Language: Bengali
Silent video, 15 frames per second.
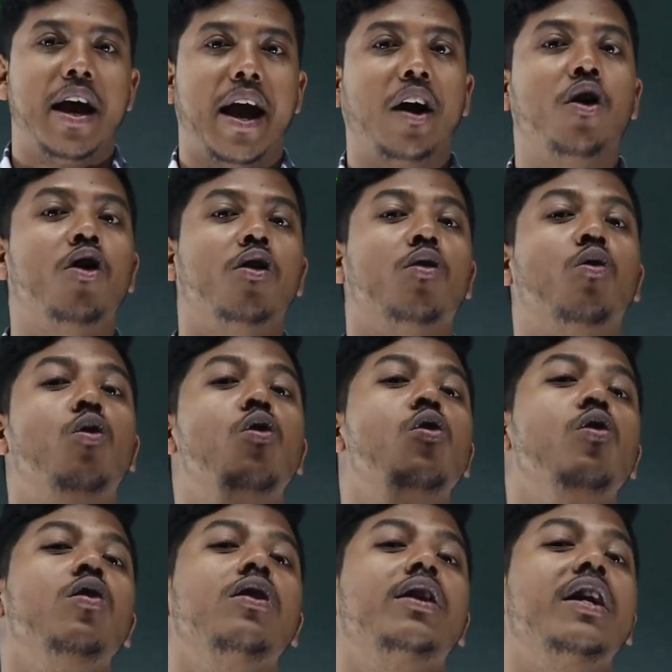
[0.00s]
এখন
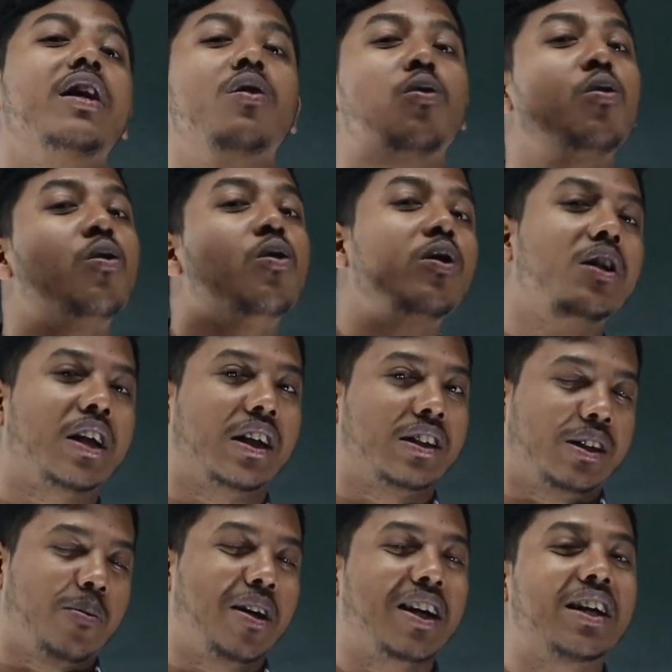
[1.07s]
কোনটা কোন টেন্স
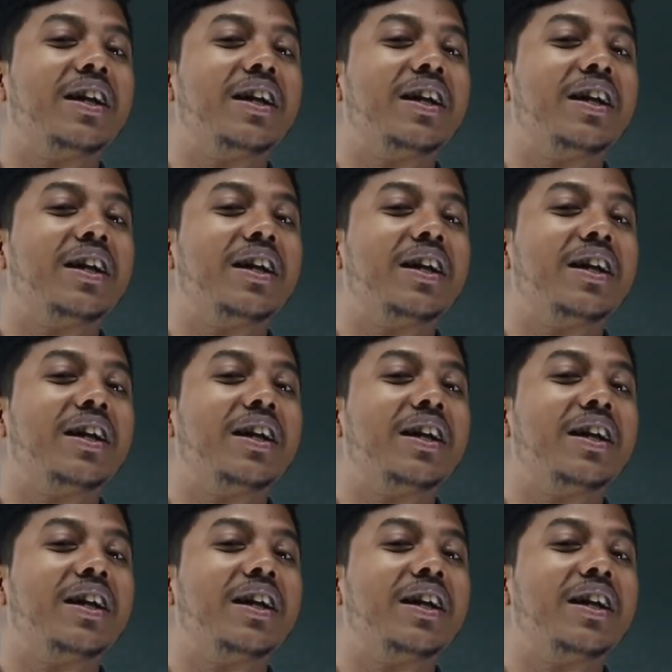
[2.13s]
মানে